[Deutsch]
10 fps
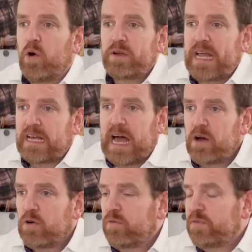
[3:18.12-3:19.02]
Und
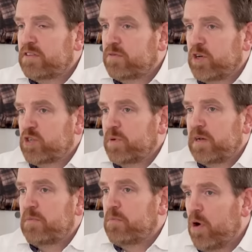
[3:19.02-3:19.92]
Erkrankungen wie zum
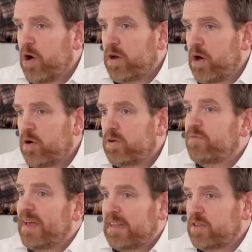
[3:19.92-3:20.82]
Beispiel
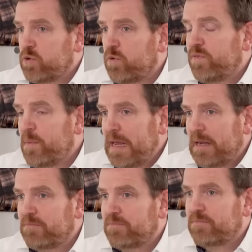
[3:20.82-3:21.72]
Burnout werden so vermieden.